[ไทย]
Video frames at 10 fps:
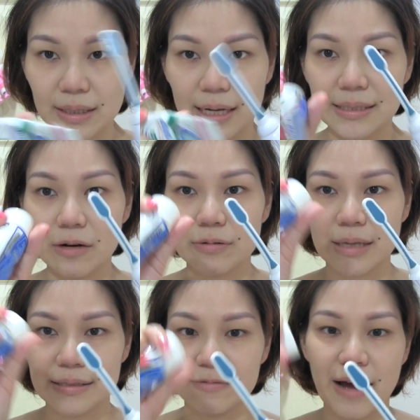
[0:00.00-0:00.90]
ไอ้เจ้า
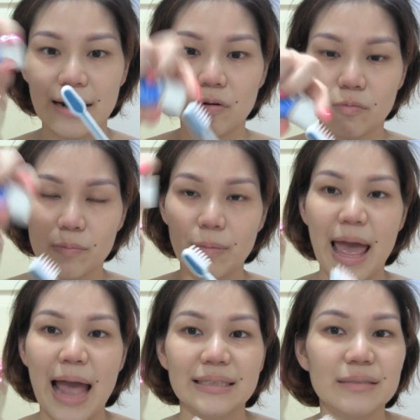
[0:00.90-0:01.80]
ยาสีฟันลงบนแปร
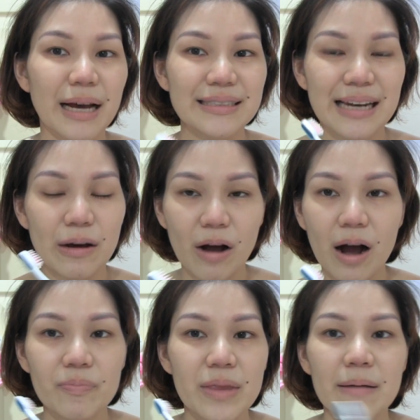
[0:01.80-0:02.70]
งใช่ไหมคะเสร็จแล้วก็
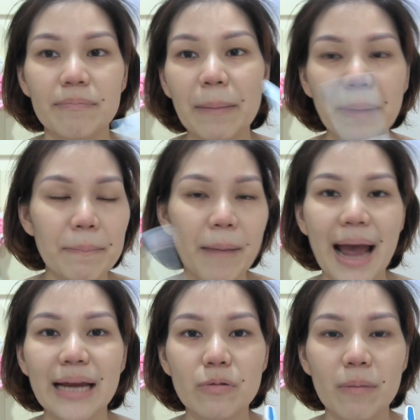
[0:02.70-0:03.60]
ป้ายป้ายป้า
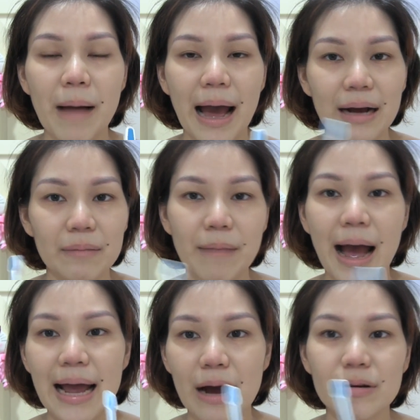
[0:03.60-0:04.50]
ยทั่วปาก
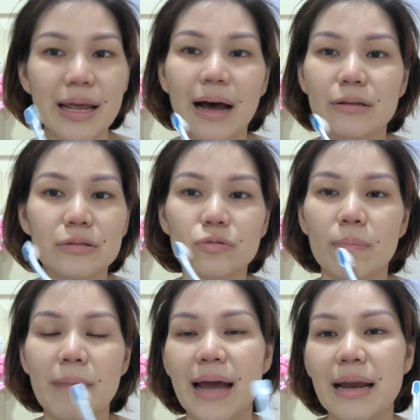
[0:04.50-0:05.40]
ป้ายเอาเนี่ยเอาเจ้าตัว
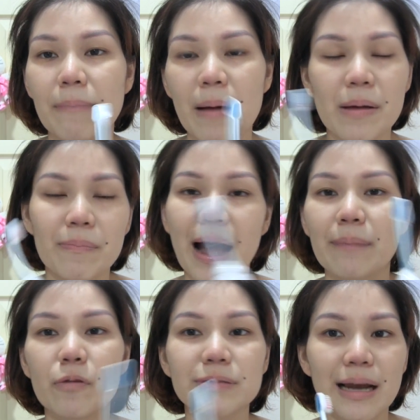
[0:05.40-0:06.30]
แปรงแลป้ายป้ายป้าย
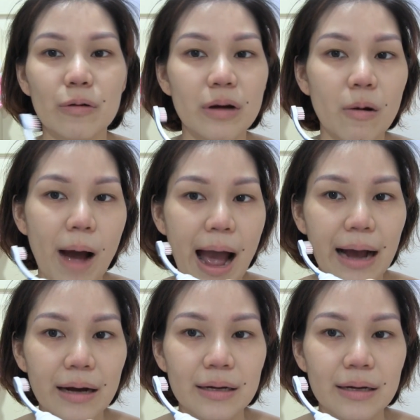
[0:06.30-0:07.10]
ปุ๊บเสร็จแล้วคุณก็วาง